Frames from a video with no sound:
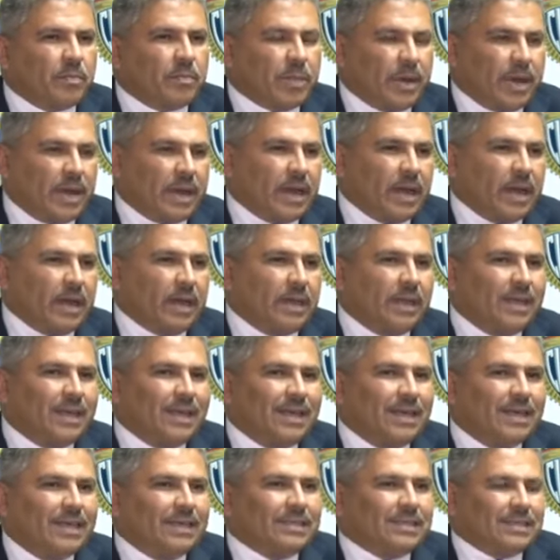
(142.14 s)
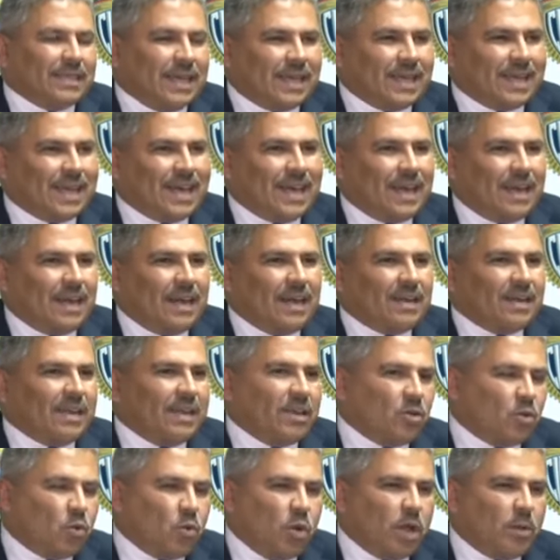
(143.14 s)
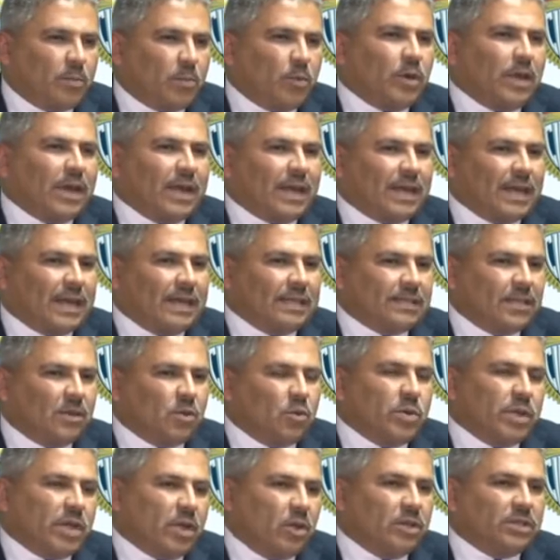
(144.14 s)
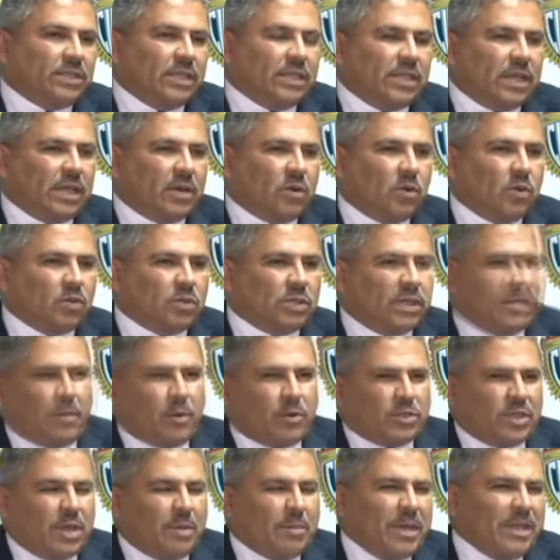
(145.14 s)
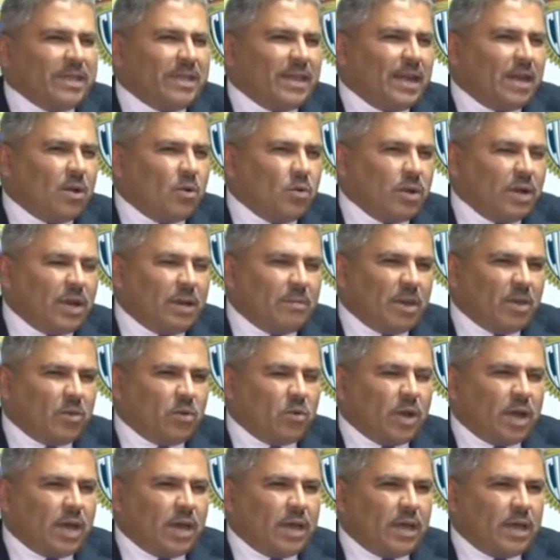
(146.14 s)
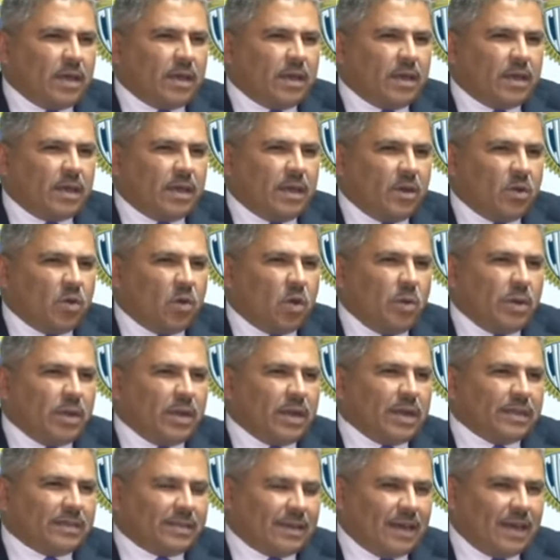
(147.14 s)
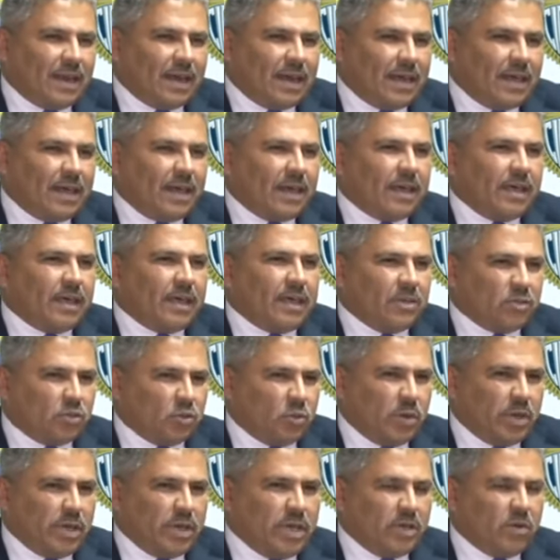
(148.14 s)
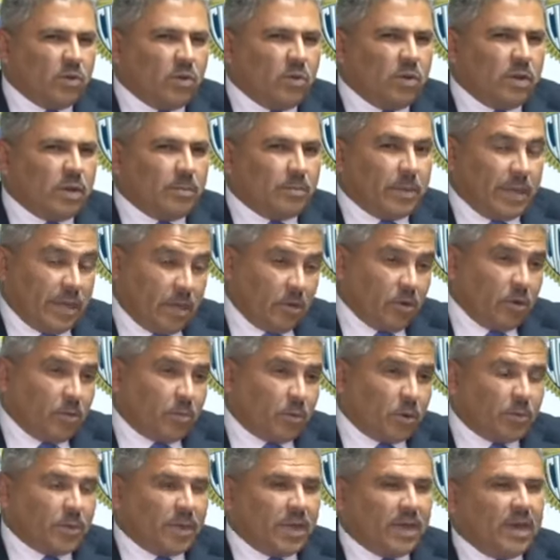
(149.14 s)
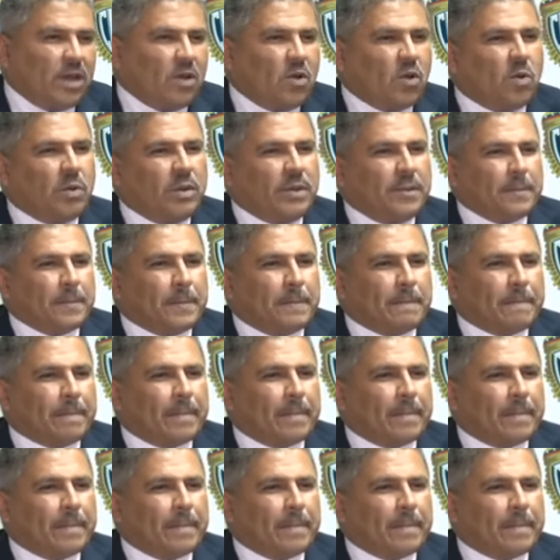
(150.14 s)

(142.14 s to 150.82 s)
para sacar el cuerpo de la casa ubicado en Santa Rosa. Aproximadamente a la una de la madrugada, el joven la traslada en su vehículo, en vehículo propiedad de la joven,